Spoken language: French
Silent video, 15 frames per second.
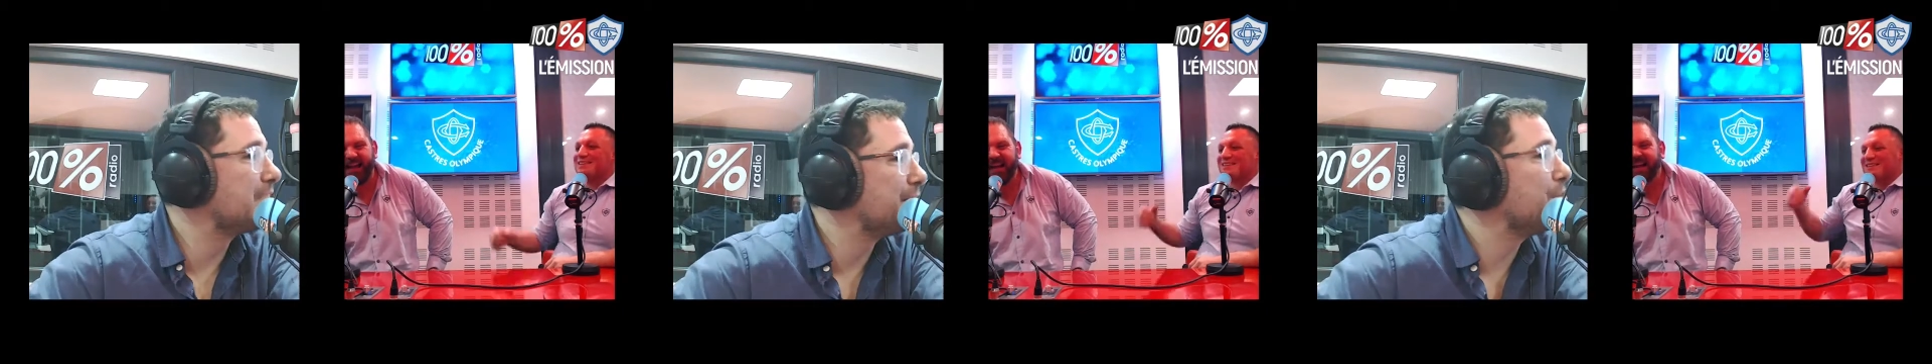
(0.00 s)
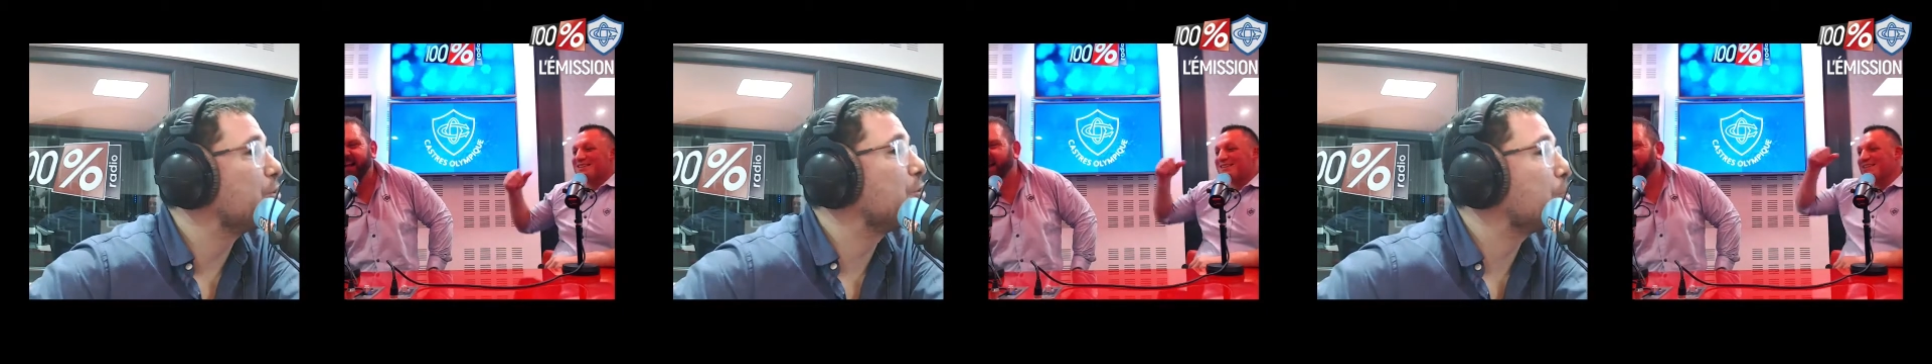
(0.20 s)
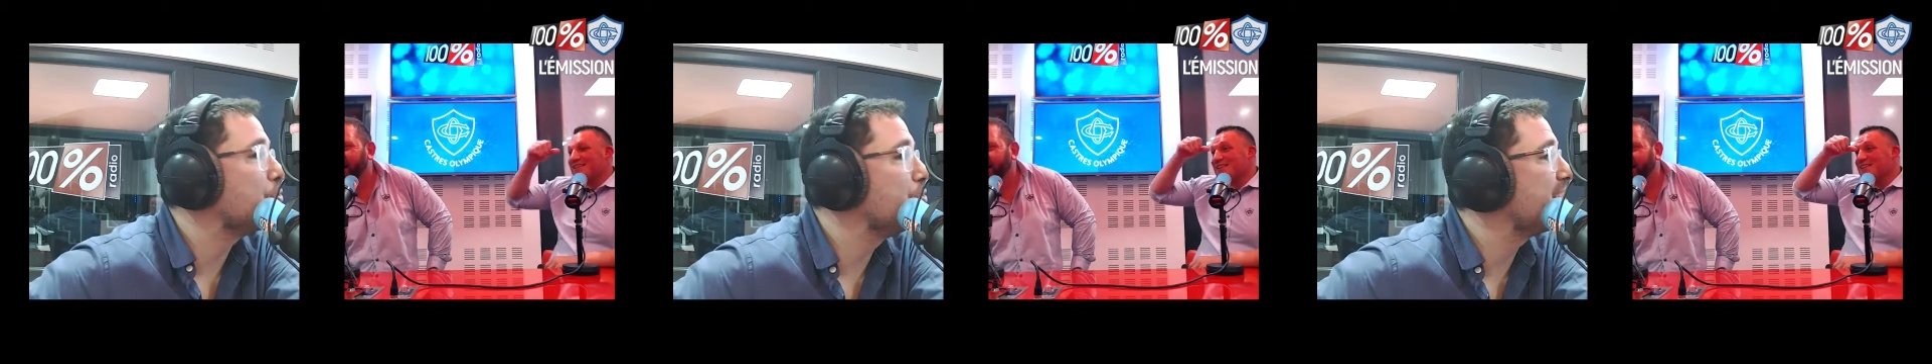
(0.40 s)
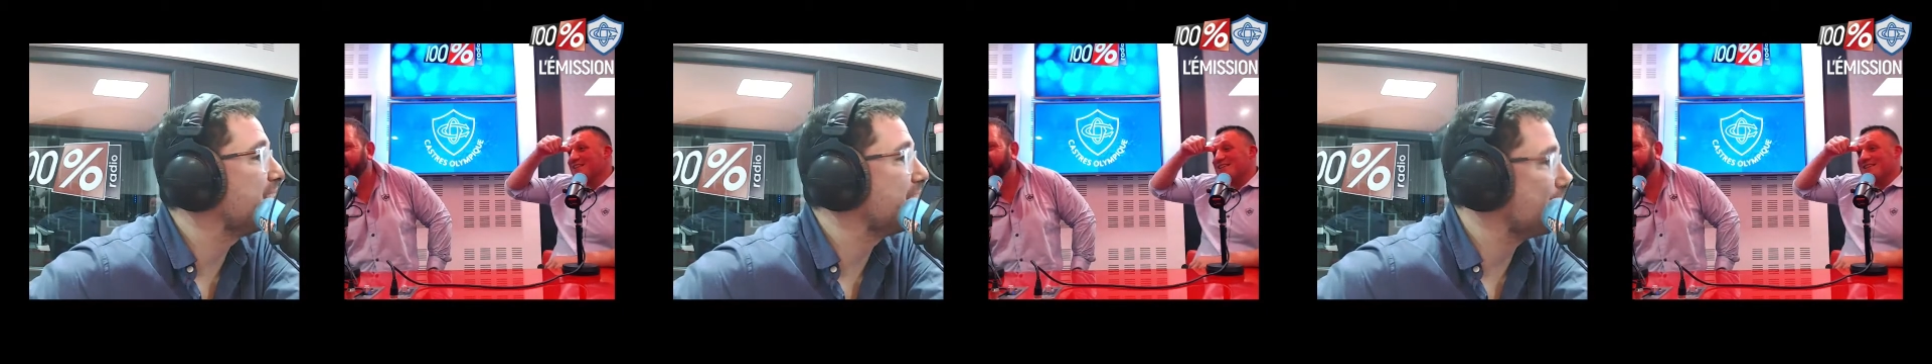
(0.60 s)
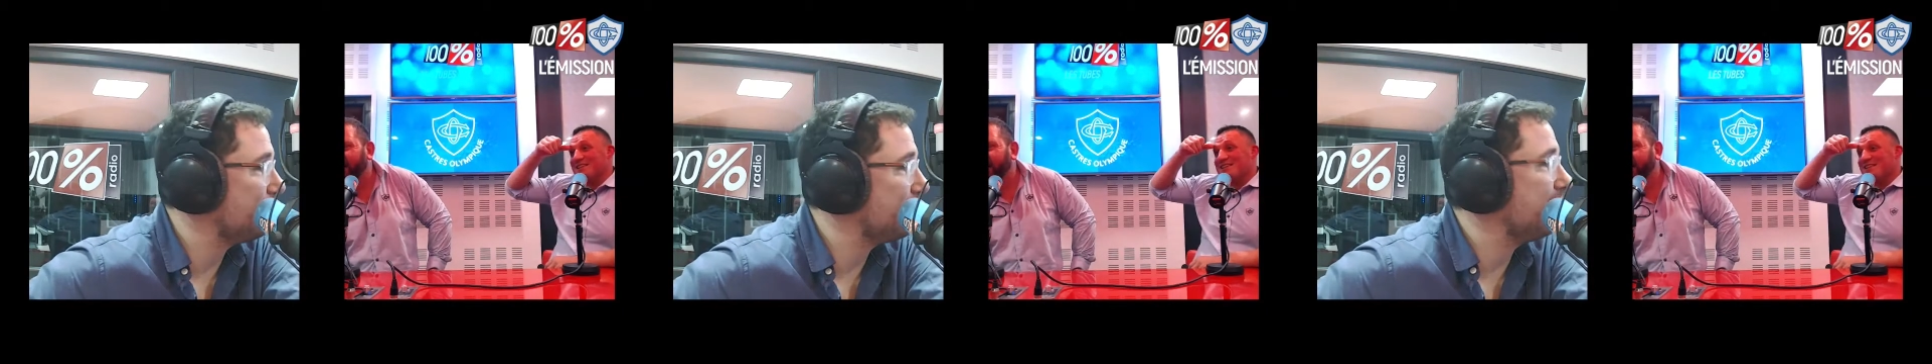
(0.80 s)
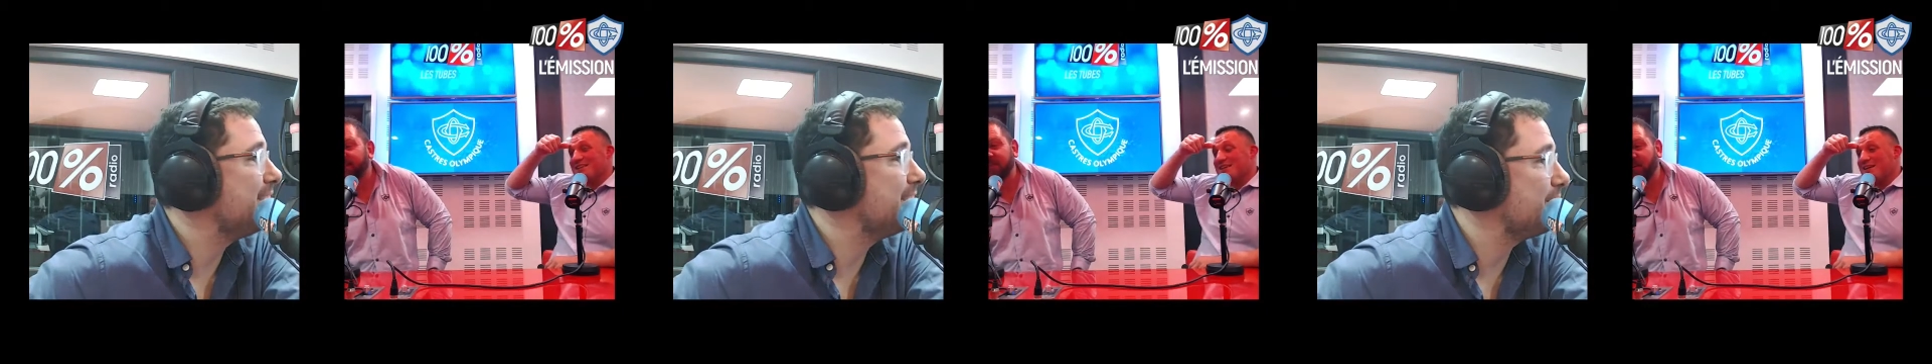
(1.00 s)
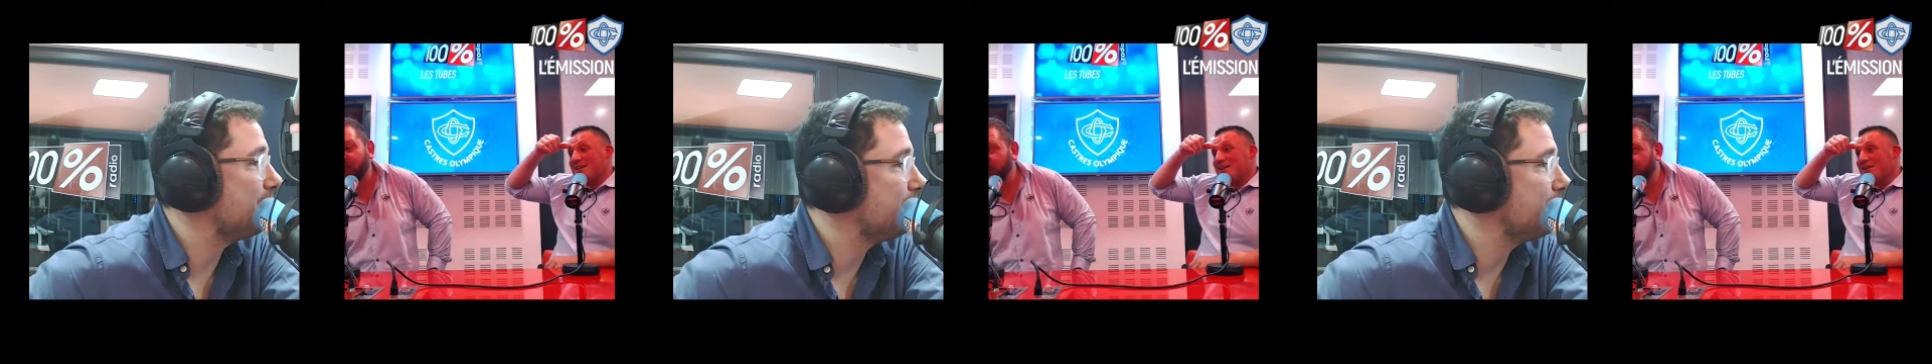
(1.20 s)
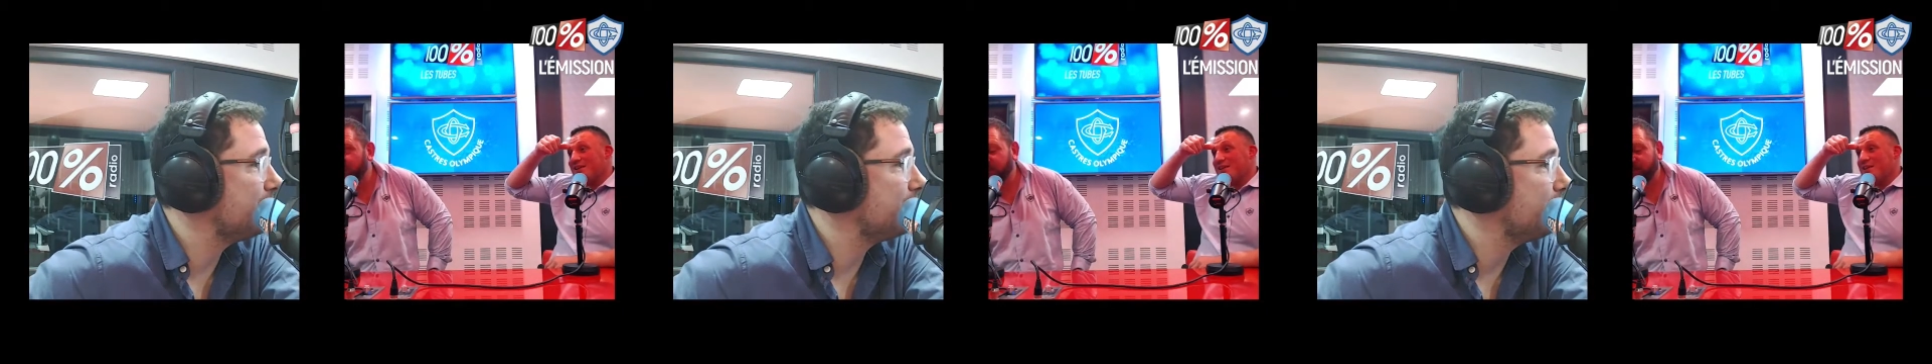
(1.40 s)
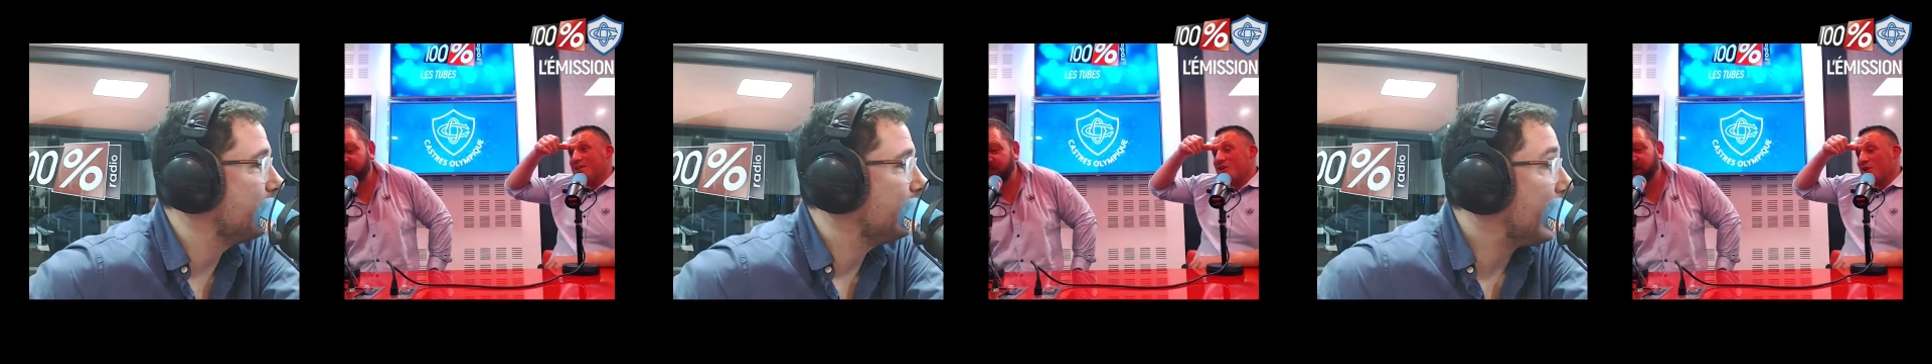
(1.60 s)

avez encore une euh, saison à l'issue de.